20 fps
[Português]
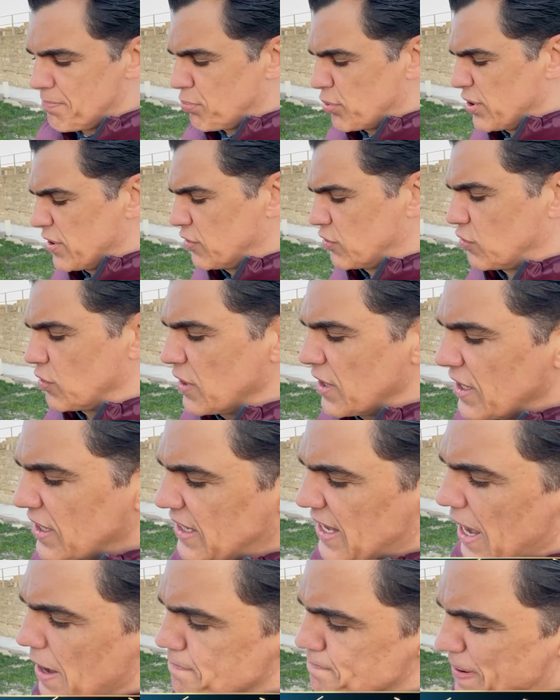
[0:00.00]
Por isso,
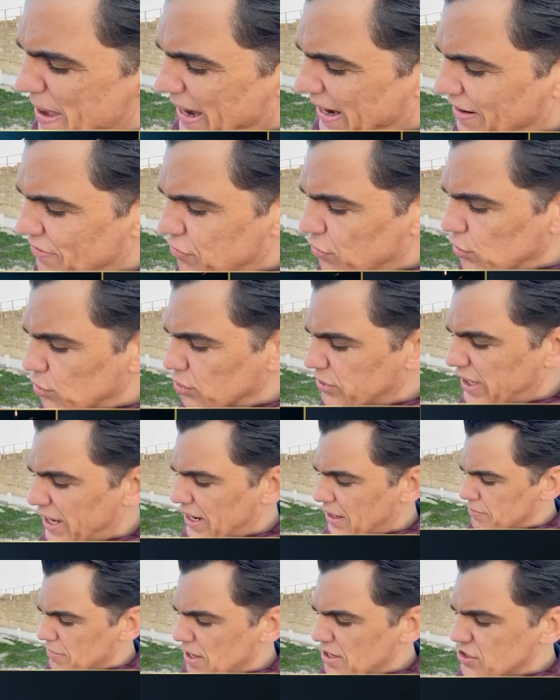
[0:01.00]
quem peca
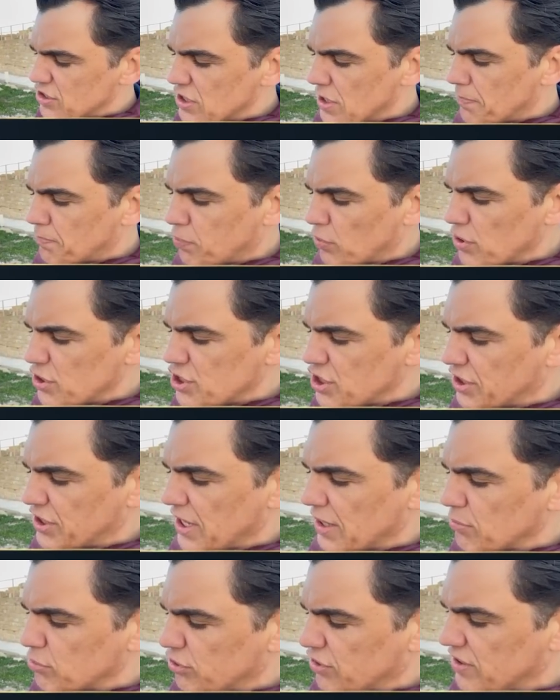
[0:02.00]
voluntariamente, depois de
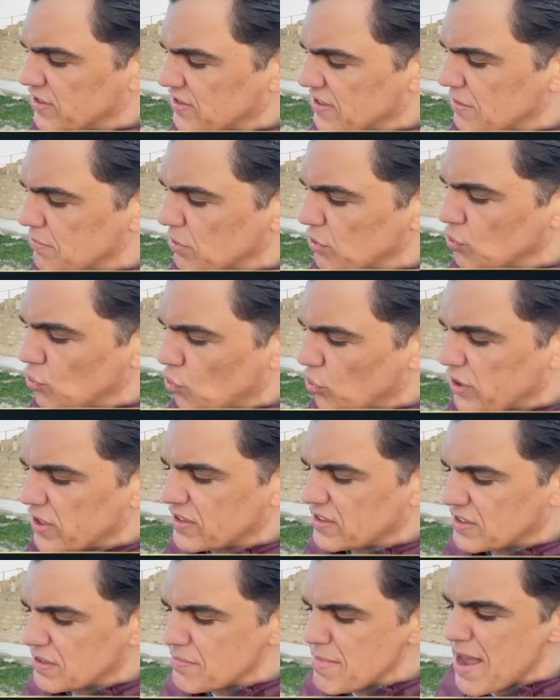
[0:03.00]
termos recebido o
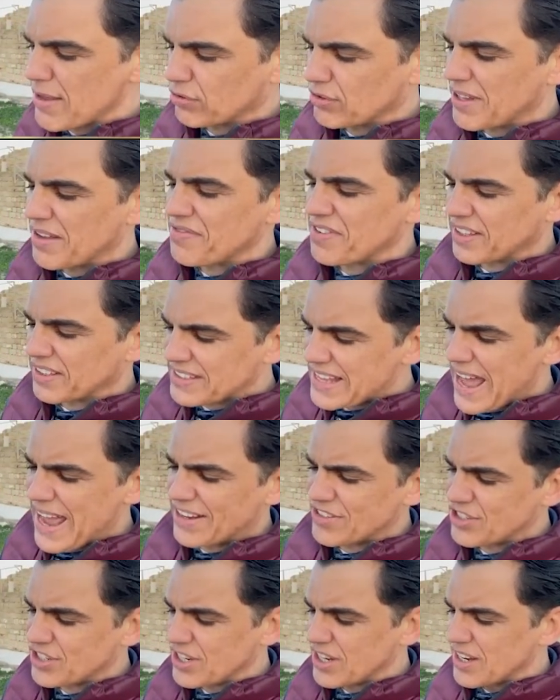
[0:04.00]
conhecimento da
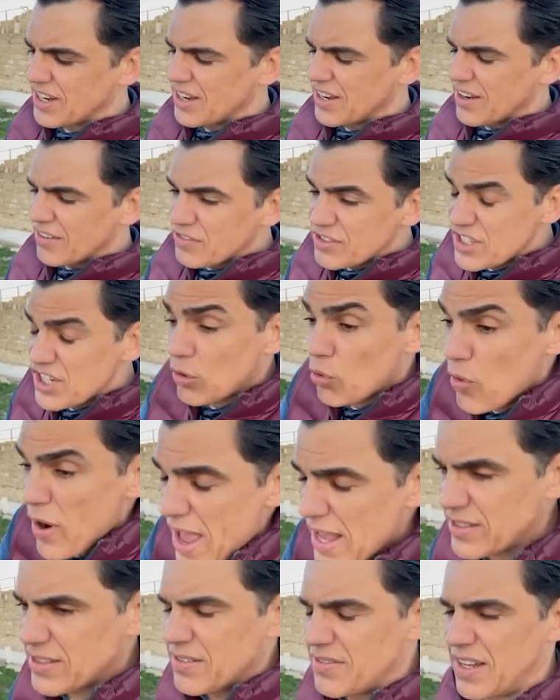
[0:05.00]
verdade, você já
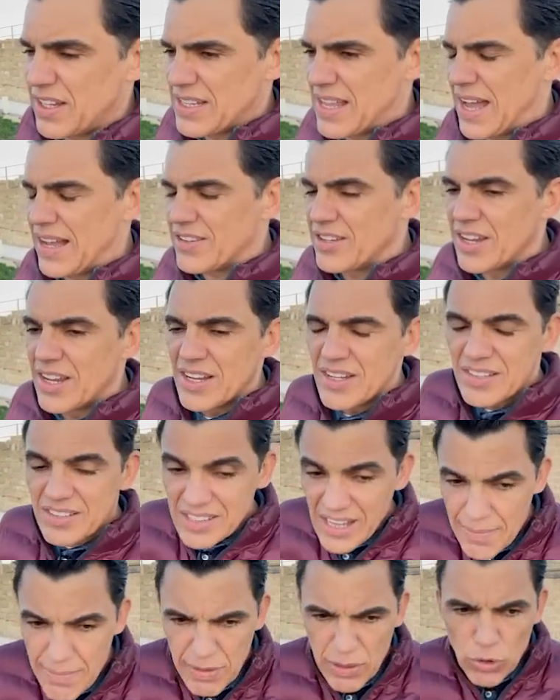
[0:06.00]
conhece a verdade,
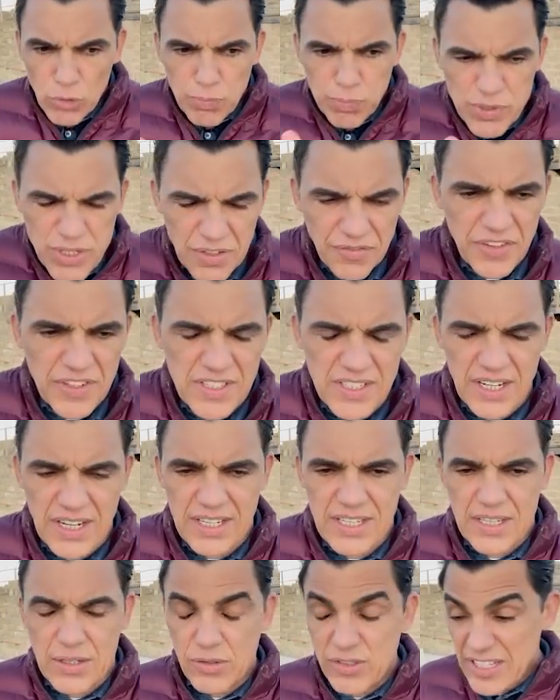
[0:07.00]
sabe que não podia fazer
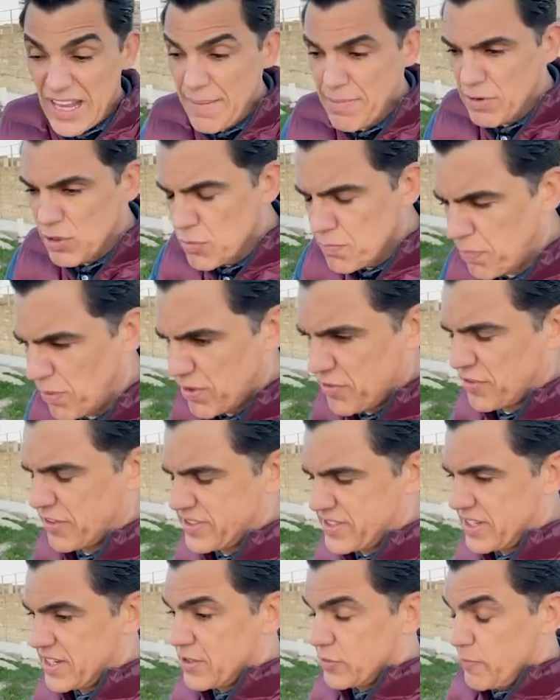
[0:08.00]
aquilo, sabe que não pode
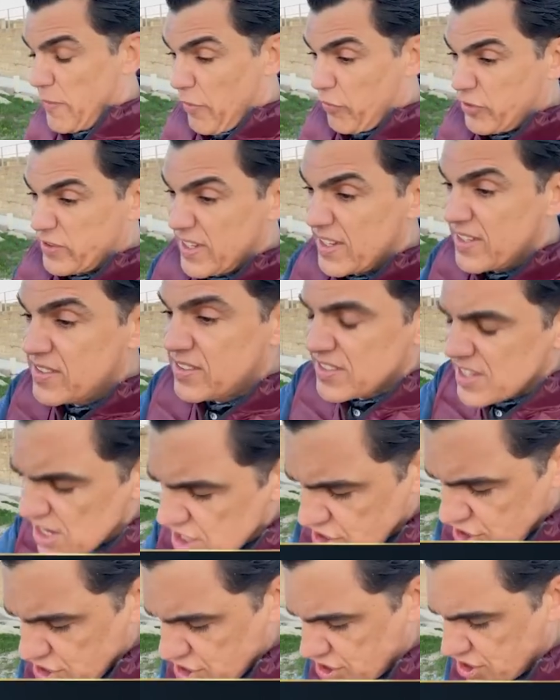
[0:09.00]
fazer isso, mas você
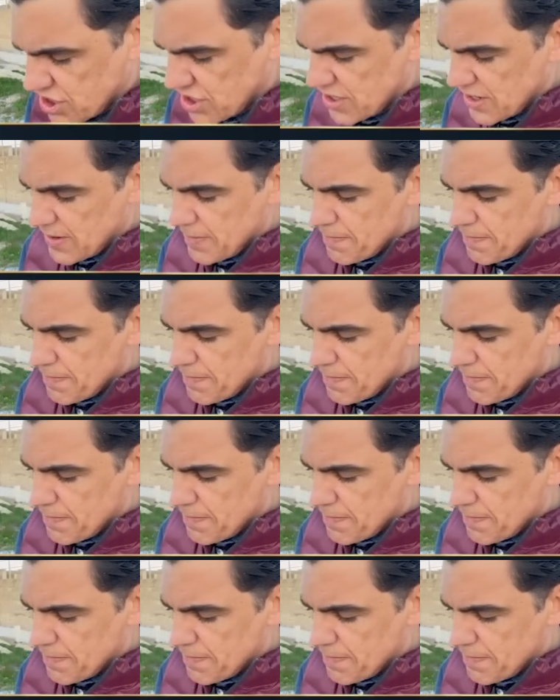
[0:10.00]
insiste,